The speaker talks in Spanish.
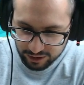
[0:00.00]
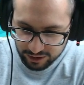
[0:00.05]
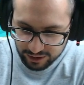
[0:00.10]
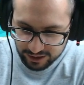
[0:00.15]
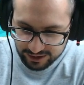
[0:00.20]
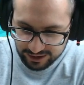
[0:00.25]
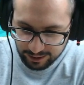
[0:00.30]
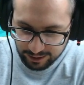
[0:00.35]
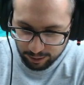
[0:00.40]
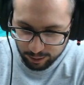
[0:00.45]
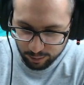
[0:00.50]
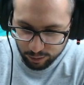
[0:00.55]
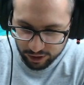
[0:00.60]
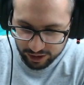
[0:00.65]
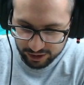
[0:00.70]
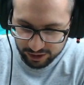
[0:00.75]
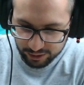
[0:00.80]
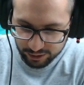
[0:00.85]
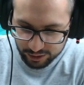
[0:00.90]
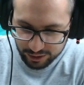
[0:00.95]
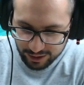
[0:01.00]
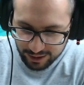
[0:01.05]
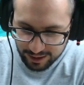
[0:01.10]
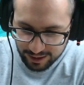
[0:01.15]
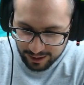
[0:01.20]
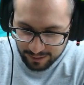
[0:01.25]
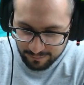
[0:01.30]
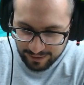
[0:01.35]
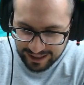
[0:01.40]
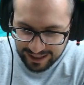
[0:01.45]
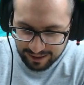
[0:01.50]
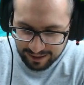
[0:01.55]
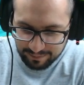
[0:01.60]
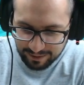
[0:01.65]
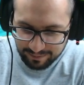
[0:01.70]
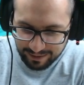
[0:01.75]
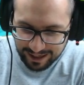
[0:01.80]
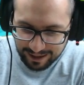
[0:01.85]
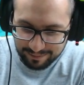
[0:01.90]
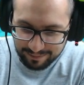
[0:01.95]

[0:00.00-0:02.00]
Estamos muertos. Vaya primera